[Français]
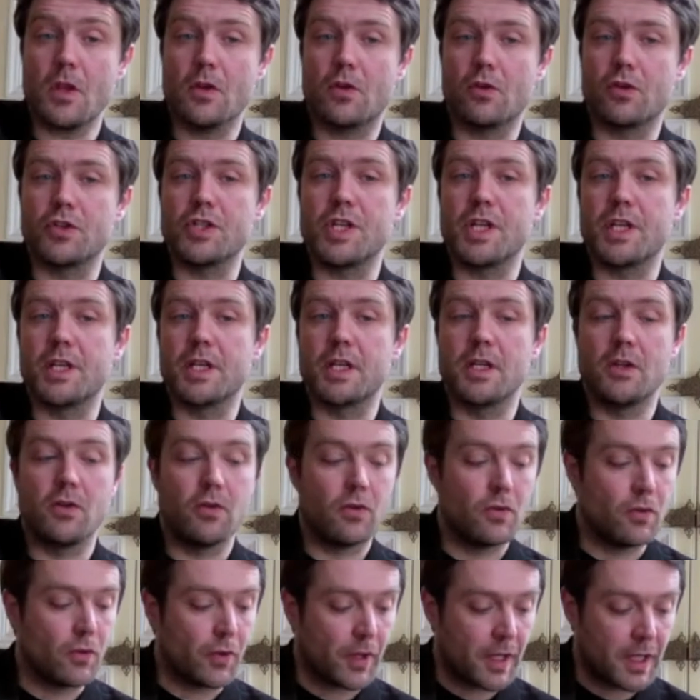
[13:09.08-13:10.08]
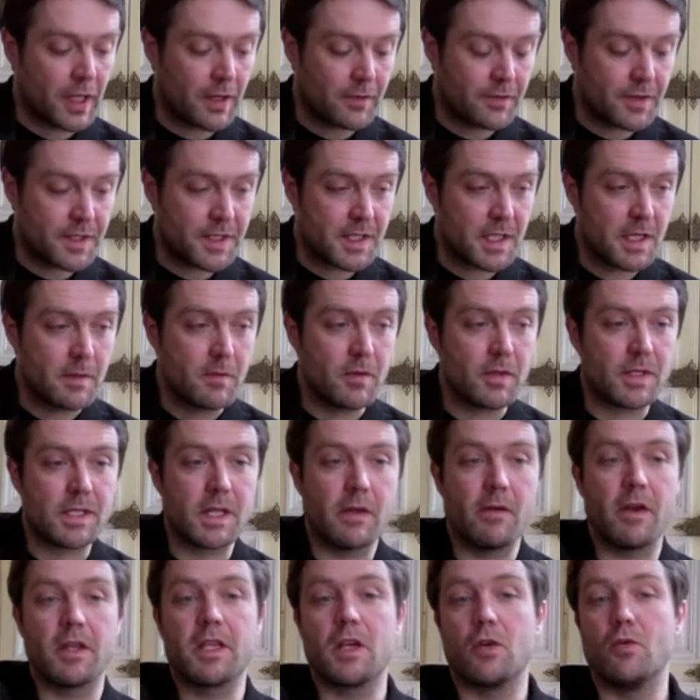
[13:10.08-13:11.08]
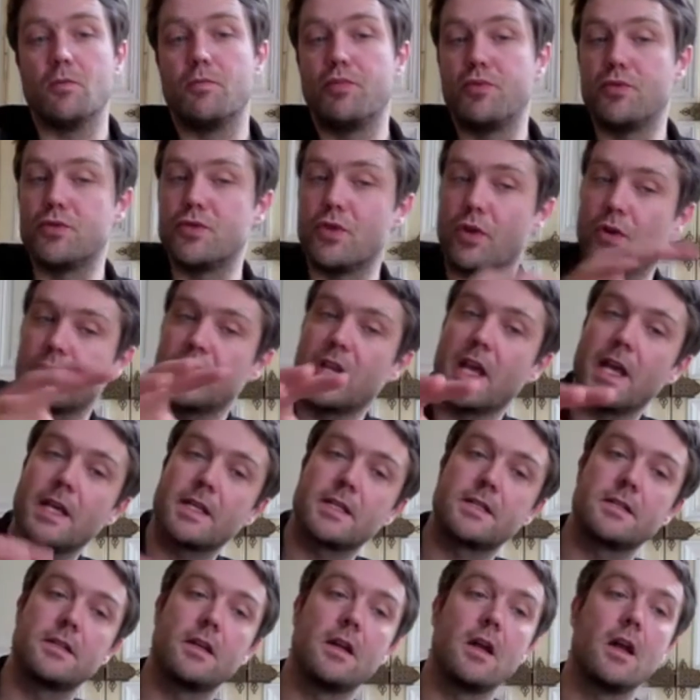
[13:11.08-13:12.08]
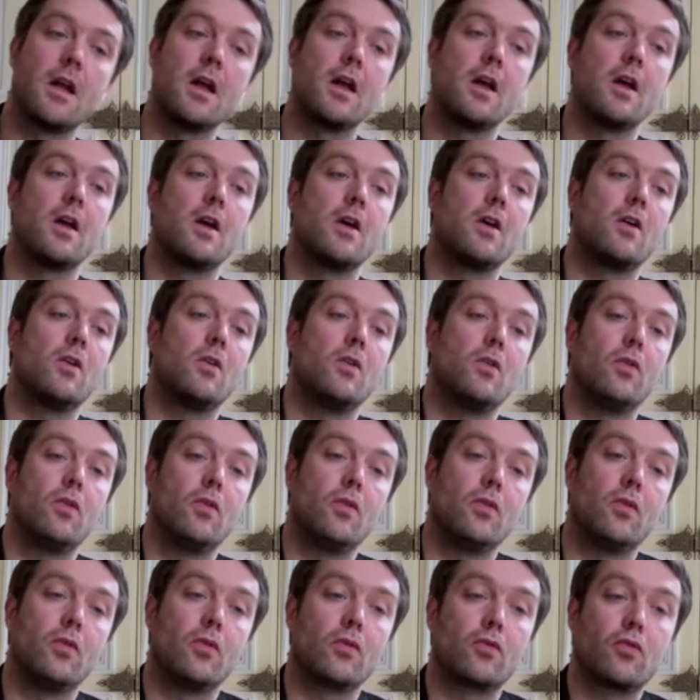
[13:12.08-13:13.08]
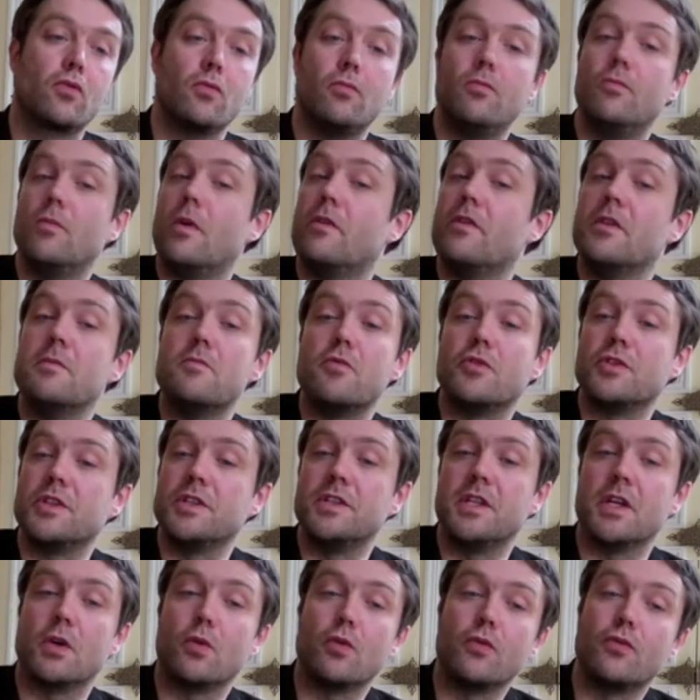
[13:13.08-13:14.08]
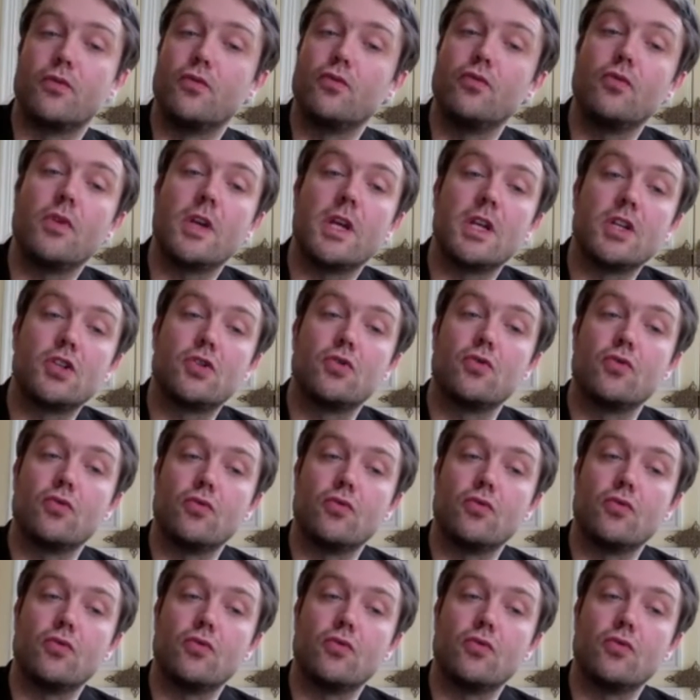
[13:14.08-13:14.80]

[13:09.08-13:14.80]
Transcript: Quand j'ai écrit le, Ring Invisible, c'est vrai qu'il y a eu plusieurs textes euh, que m'avaient demandé des revues et je,